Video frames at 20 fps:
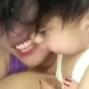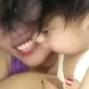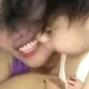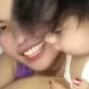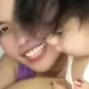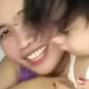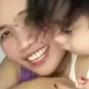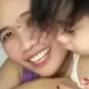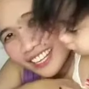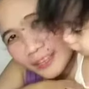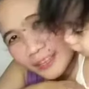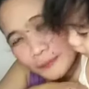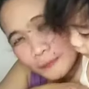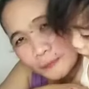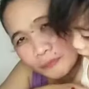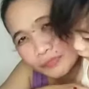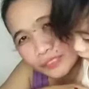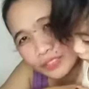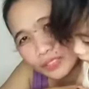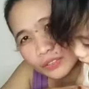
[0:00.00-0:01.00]
kay ate. Dali.
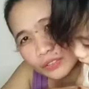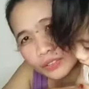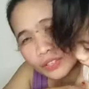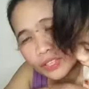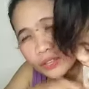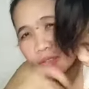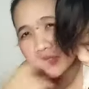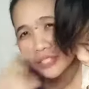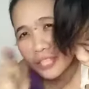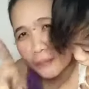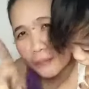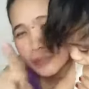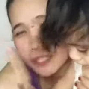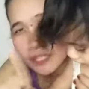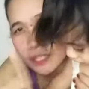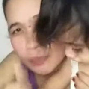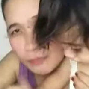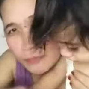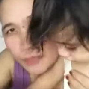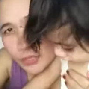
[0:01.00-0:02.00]
Nagot sabi
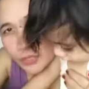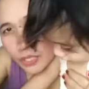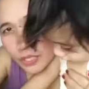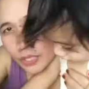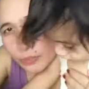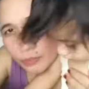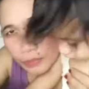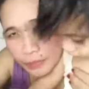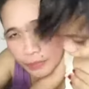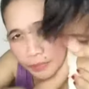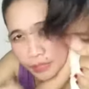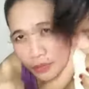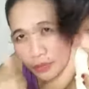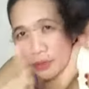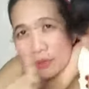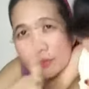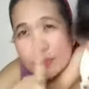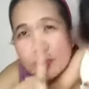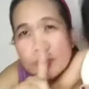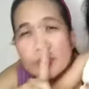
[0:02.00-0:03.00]
sa sabi doon sa'yo, bebe,
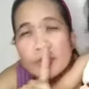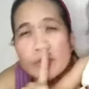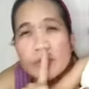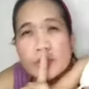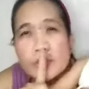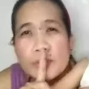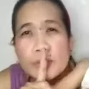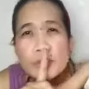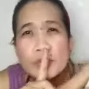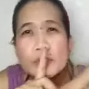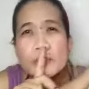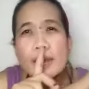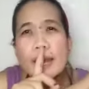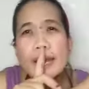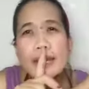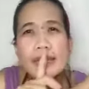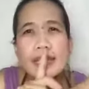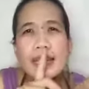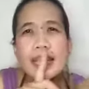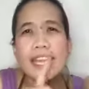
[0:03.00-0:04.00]
oh.
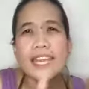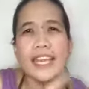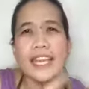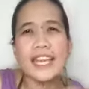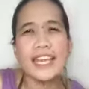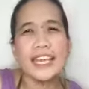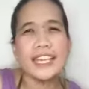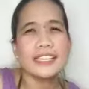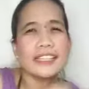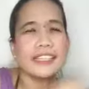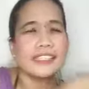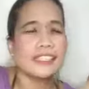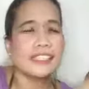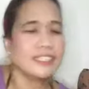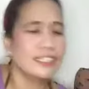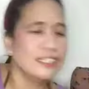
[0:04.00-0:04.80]
Quiet.